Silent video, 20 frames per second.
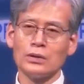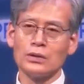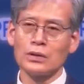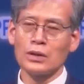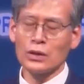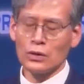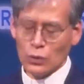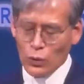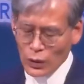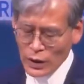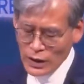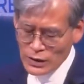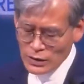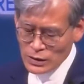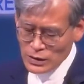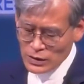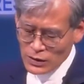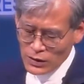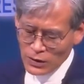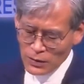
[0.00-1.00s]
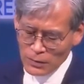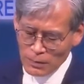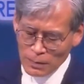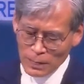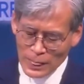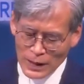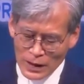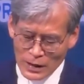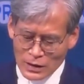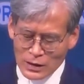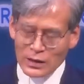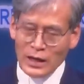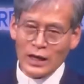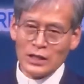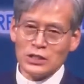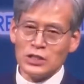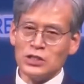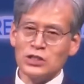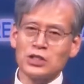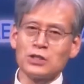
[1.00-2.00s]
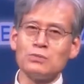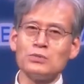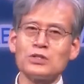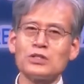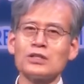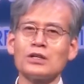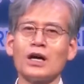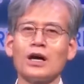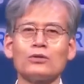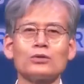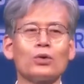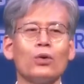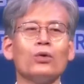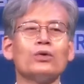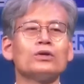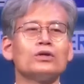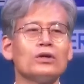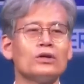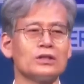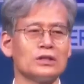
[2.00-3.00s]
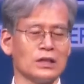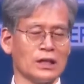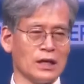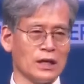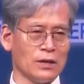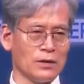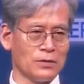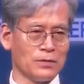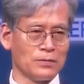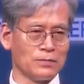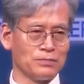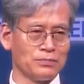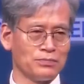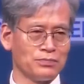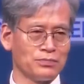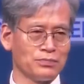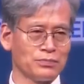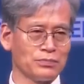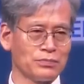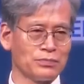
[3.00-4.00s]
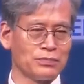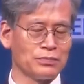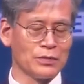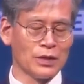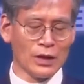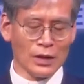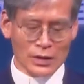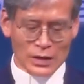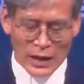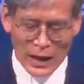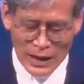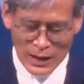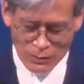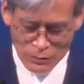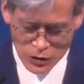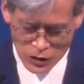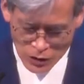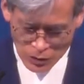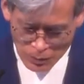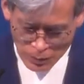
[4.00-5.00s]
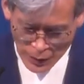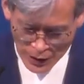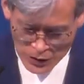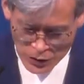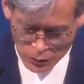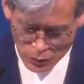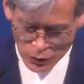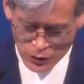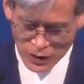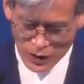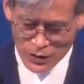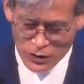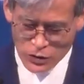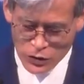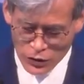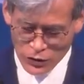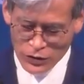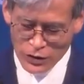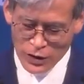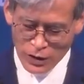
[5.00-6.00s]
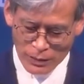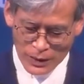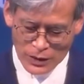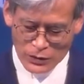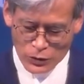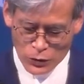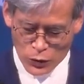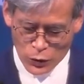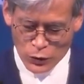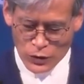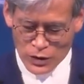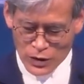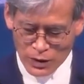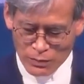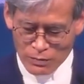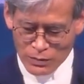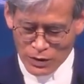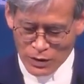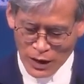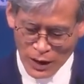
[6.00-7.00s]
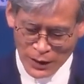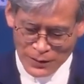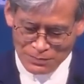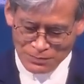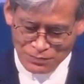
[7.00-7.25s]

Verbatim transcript: 그 노예는요, 그 당시 짐승과고 동격이에요. 사람 취급받지 못한 천대받는 존재입니다.